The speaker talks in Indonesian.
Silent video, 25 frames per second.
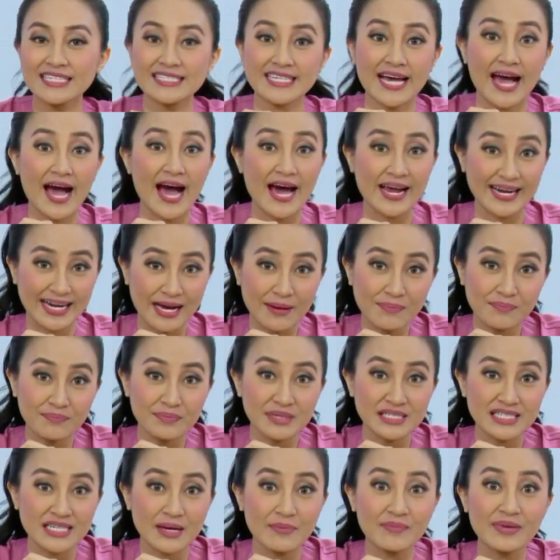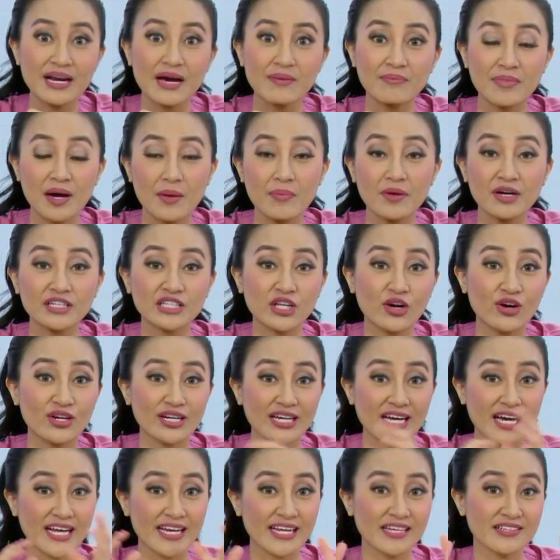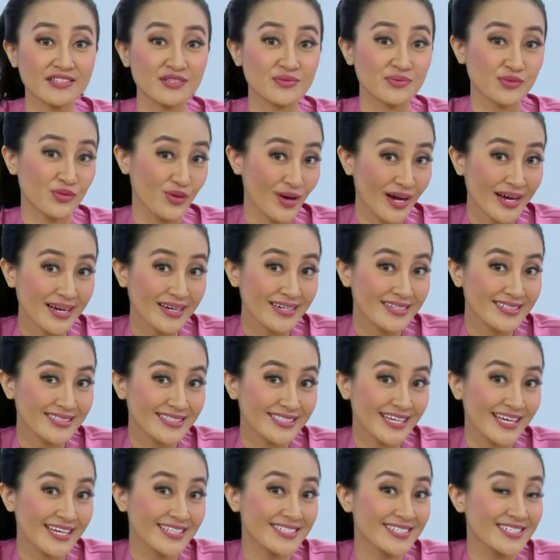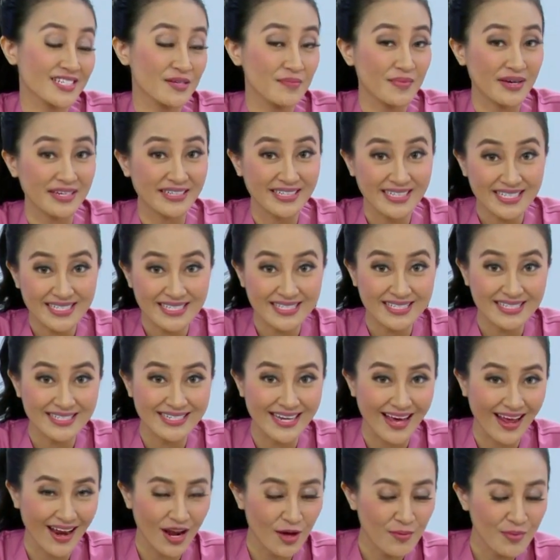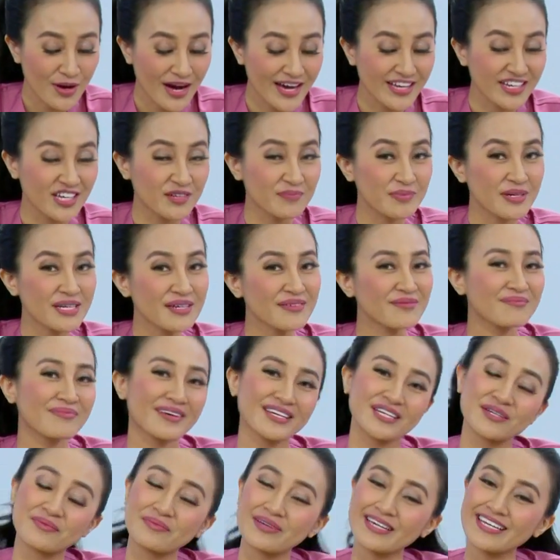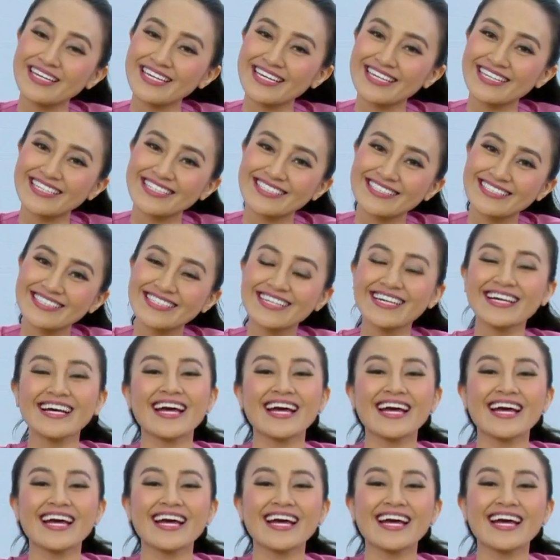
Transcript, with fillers: Saya harap bisa menambah pengetahuan kalian semua dari sisi medis dalam menghadapi pandemi ini.